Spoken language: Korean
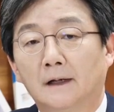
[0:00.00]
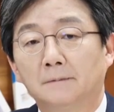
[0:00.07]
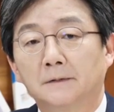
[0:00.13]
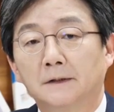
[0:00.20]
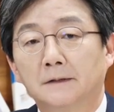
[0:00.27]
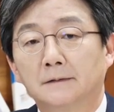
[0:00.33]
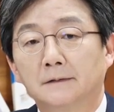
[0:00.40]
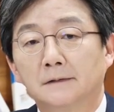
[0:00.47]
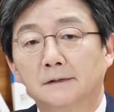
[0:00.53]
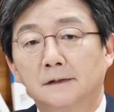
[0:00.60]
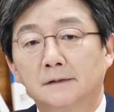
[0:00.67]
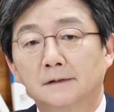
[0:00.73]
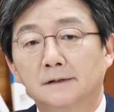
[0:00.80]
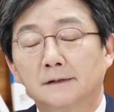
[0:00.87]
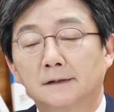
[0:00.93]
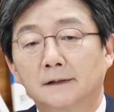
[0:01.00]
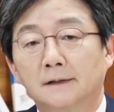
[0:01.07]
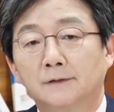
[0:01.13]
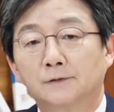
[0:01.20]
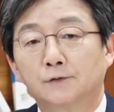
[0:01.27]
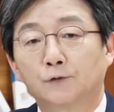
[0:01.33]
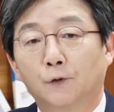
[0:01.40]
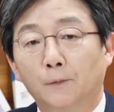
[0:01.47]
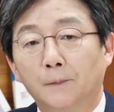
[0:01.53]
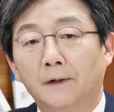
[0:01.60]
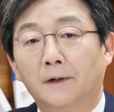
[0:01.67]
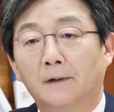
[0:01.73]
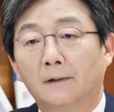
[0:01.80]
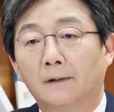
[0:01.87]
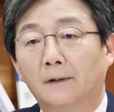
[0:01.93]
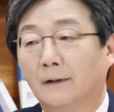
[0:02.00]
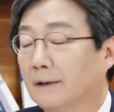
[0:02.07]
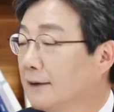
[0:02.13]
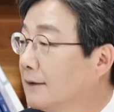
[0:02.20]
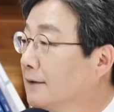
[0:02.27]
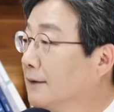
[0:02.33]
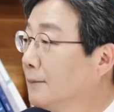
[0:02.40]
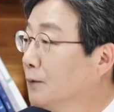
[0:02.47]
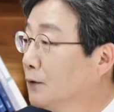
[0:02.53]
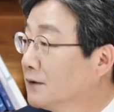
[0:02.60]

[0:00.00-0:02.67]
남은 어떤 정치적인 소명 이런 게